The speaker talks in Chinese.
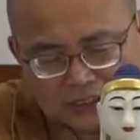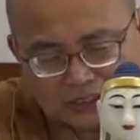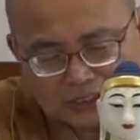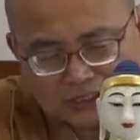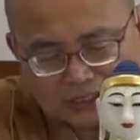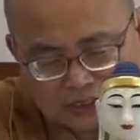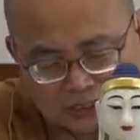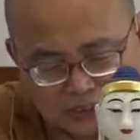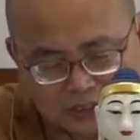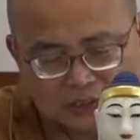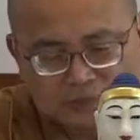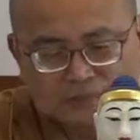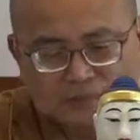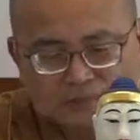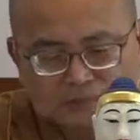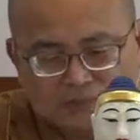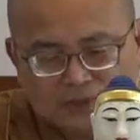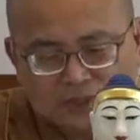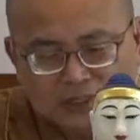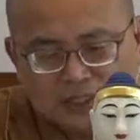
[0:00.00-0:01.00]
行，
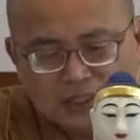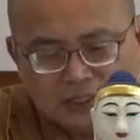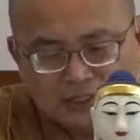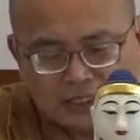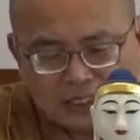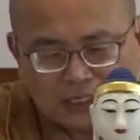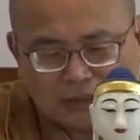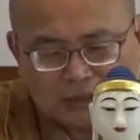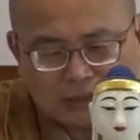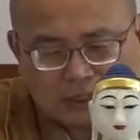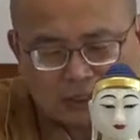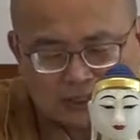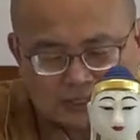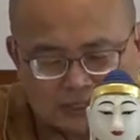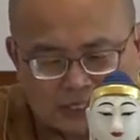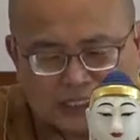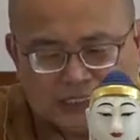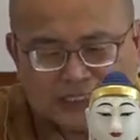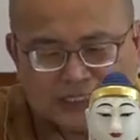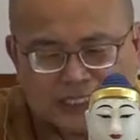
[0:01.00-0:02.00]
然后
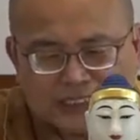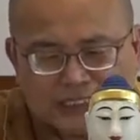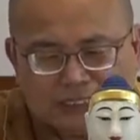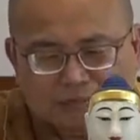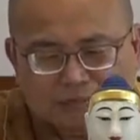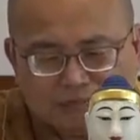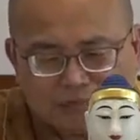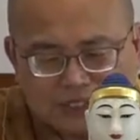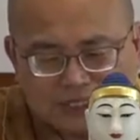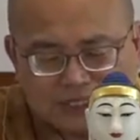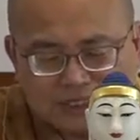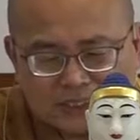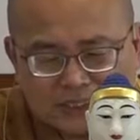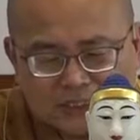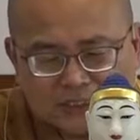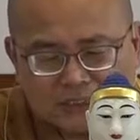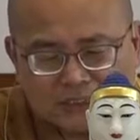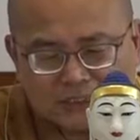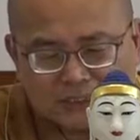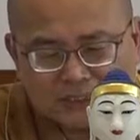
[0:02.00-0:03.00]
再加上名
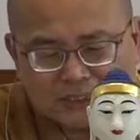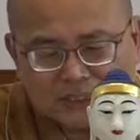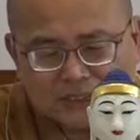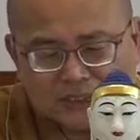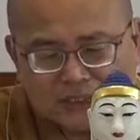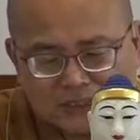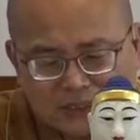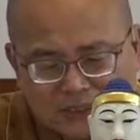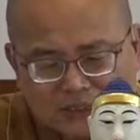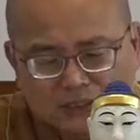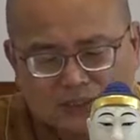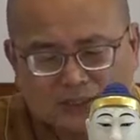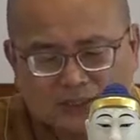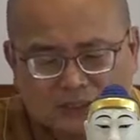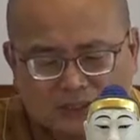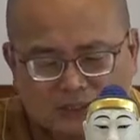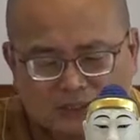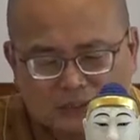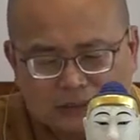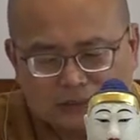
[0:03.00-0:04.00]
色集是四
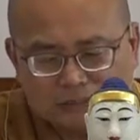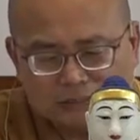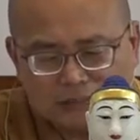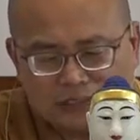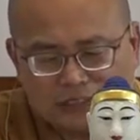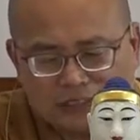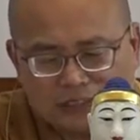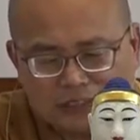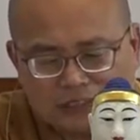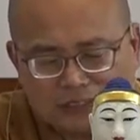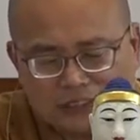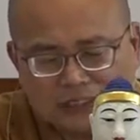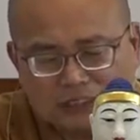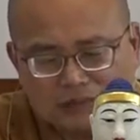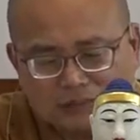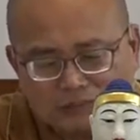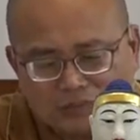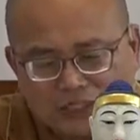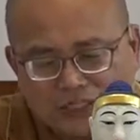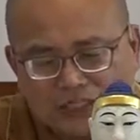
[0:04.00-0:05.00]
集，名
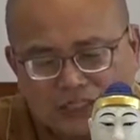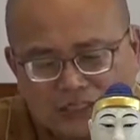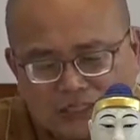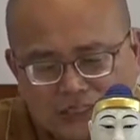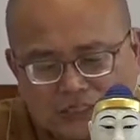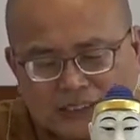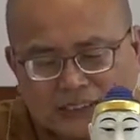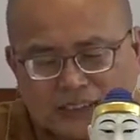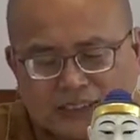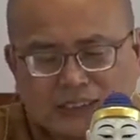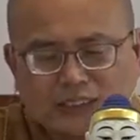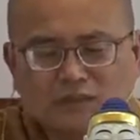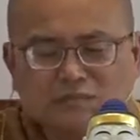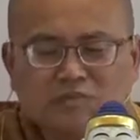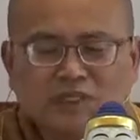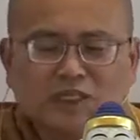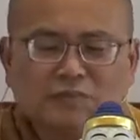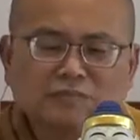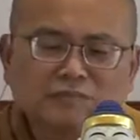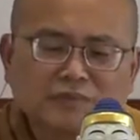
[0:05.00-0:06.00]
色灭是四
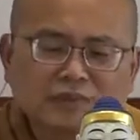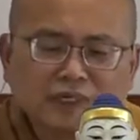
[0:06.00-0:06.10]
灭，